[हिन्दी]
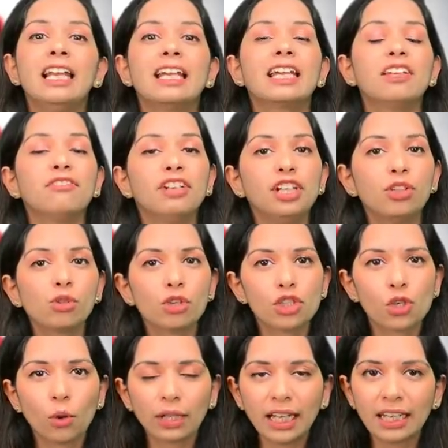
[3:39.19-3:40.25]
लेकिन वीडियो को
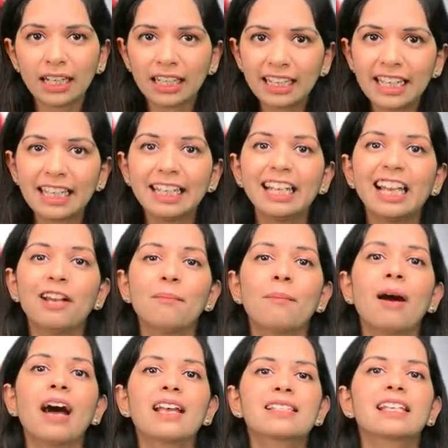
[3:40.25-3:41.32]
छोटा रखने के लिए
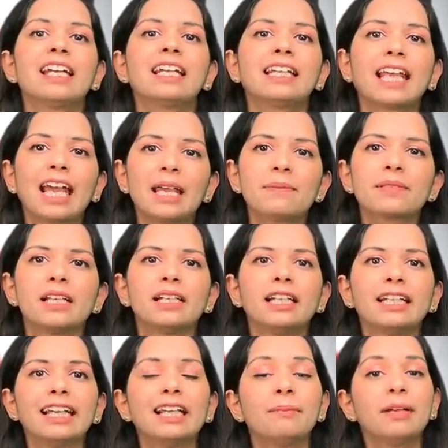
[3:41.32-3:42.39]
मास्क के टाइस के
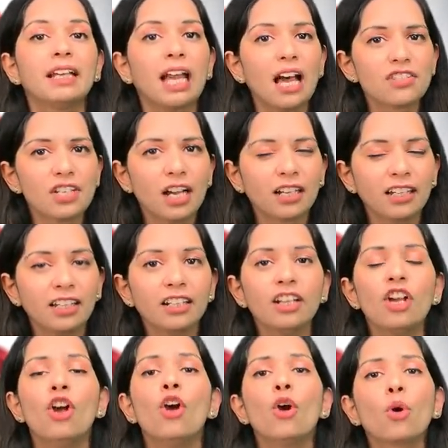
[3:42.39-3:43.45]
डिटेल में ना जाकर
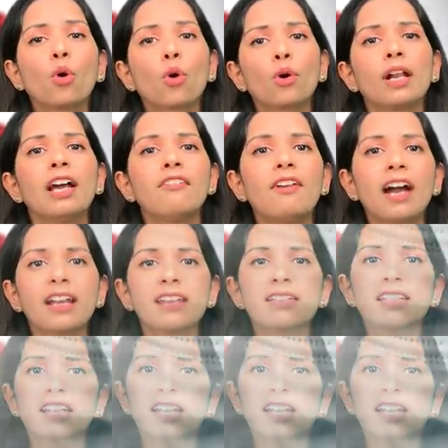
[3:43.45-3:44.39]
कोरोना वायरस